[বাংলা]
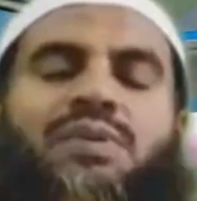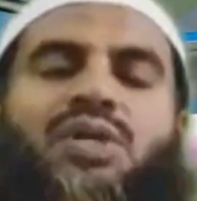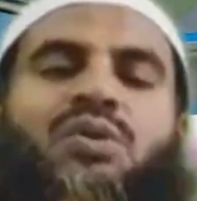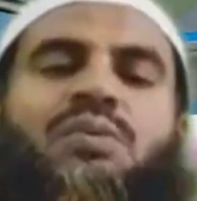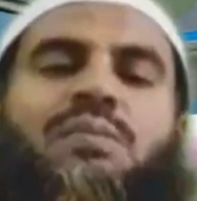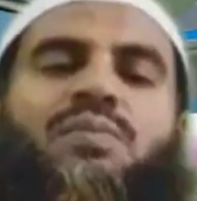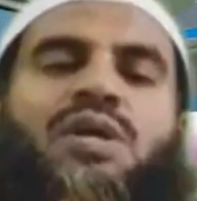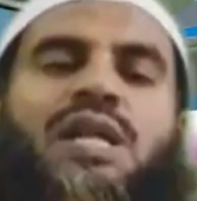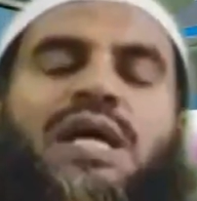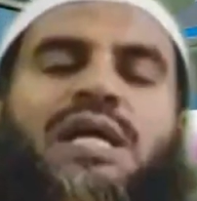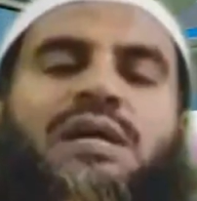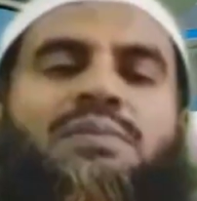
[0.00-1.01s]
বিধবা
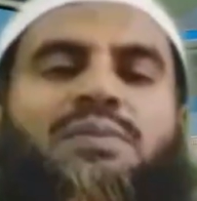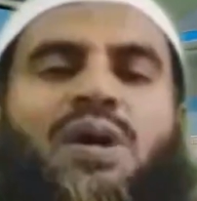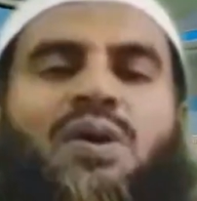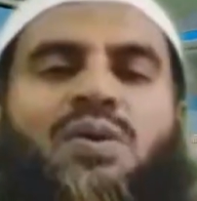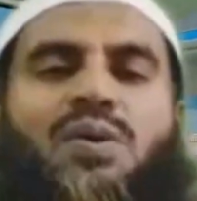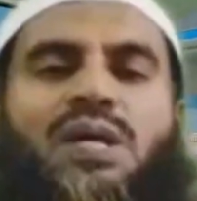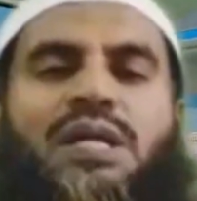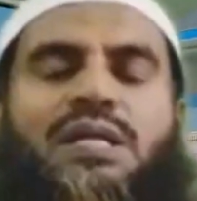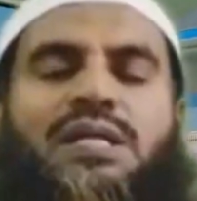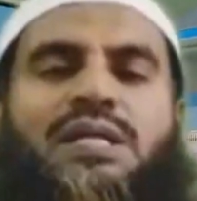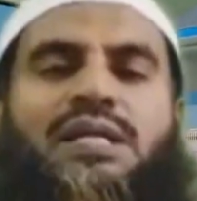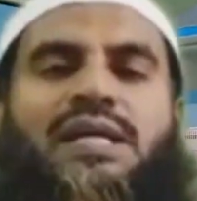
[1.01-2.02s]
মহিলাকে বিবাহ করেন
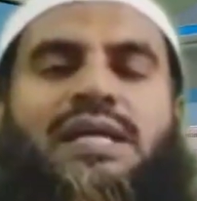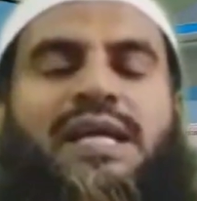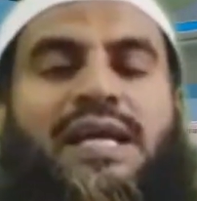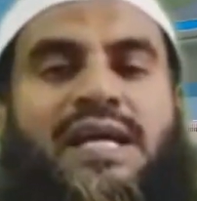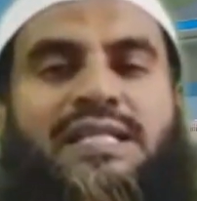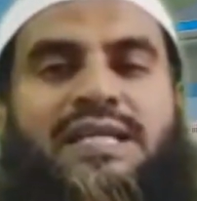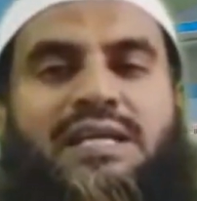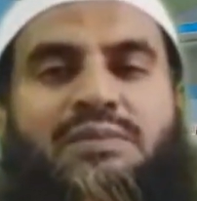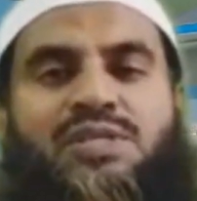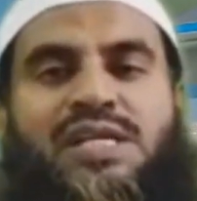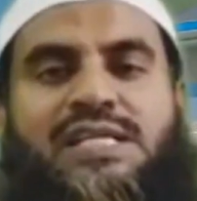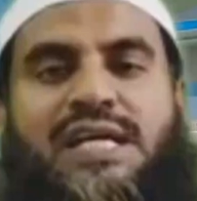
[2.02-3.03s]
এখান থেকে
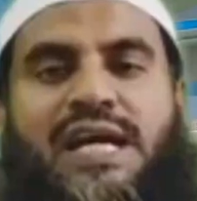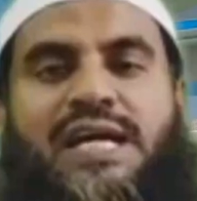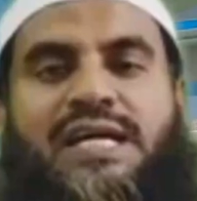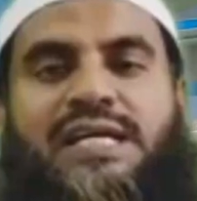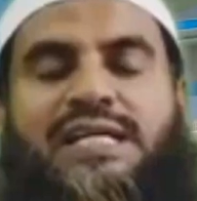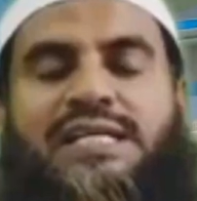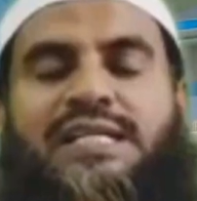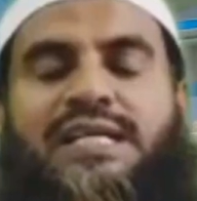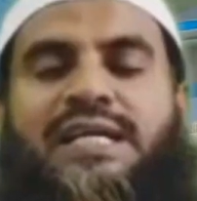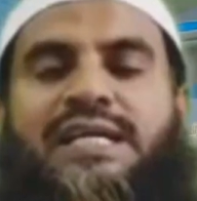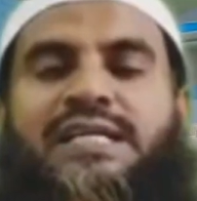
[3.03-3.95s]
বোঝা যায় যে